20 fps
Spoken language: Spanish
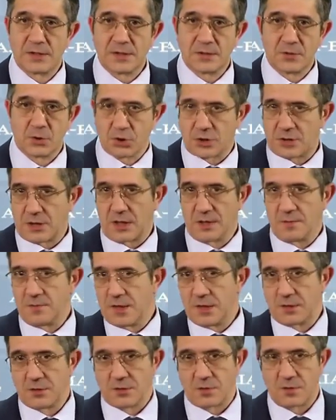
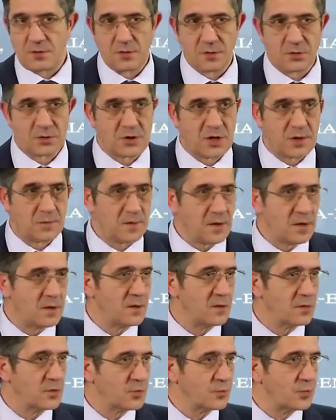sostenimiento de los
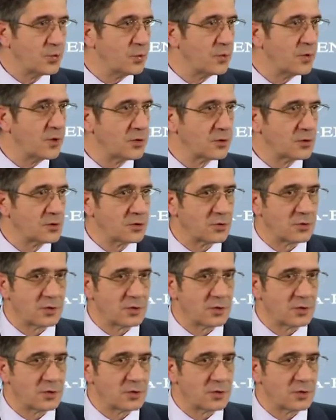servicios públicos,